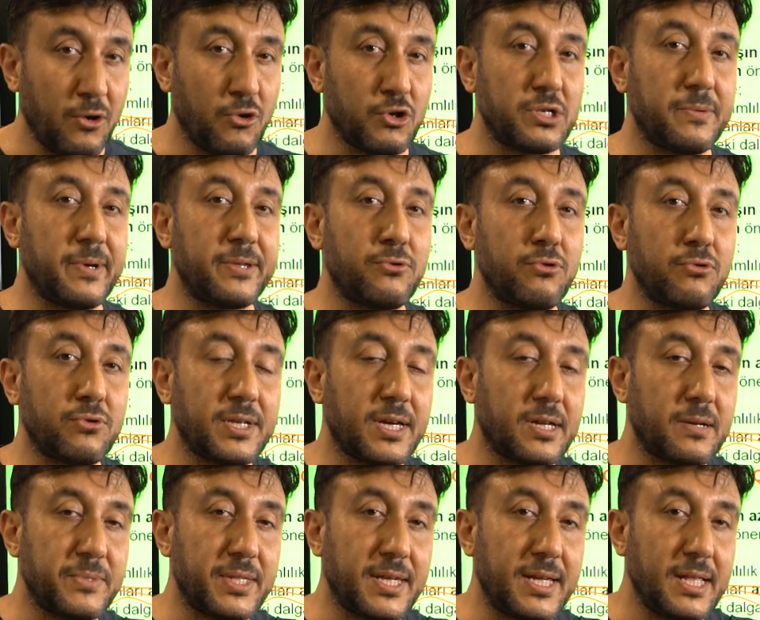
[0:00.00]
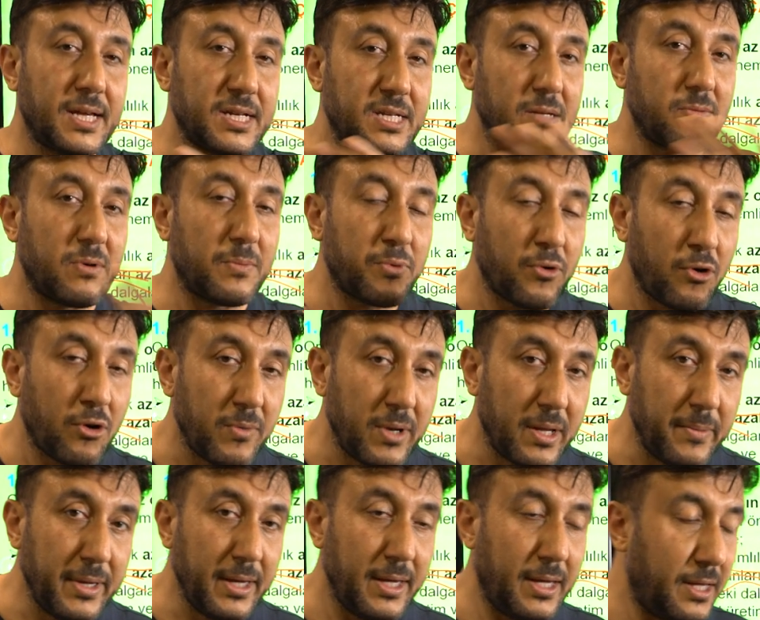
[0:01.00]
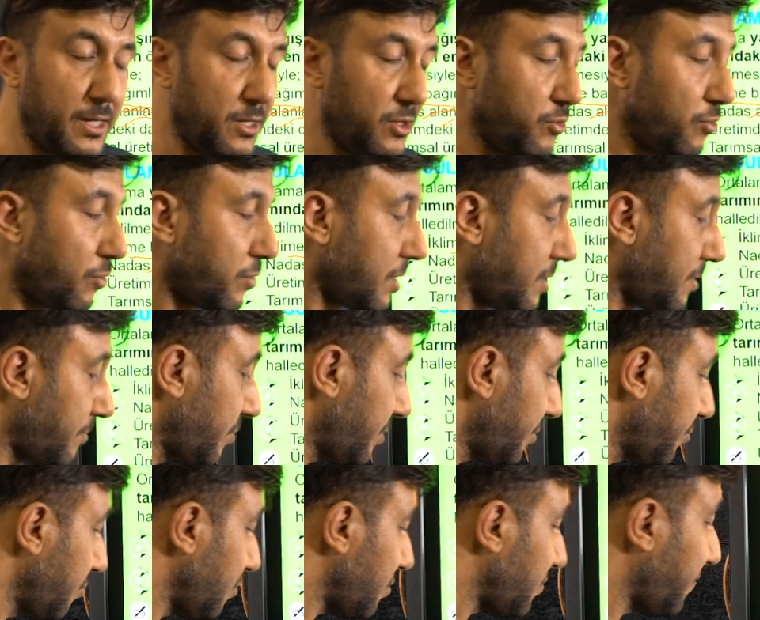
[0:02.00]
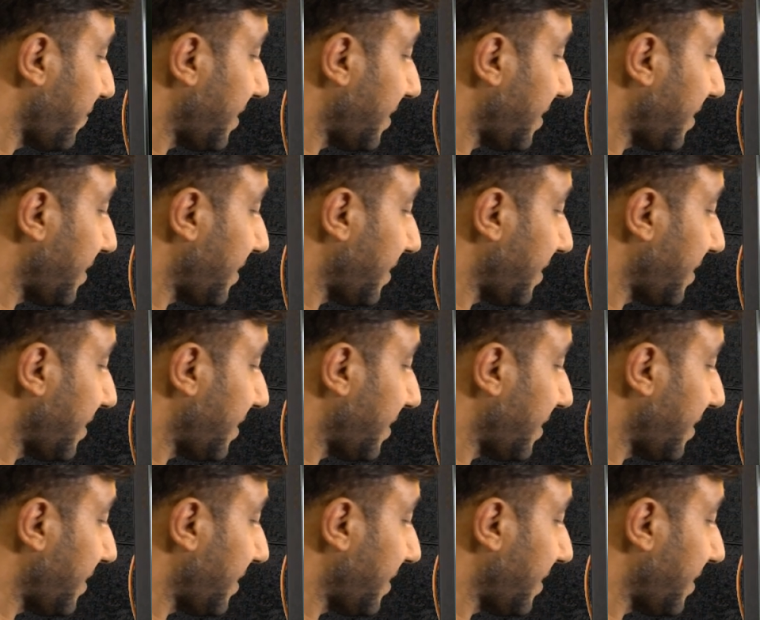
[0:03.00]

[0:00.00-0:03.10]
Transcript: O zaman Türk tarımında ilaçlama problemi yok kabul ediyoruz.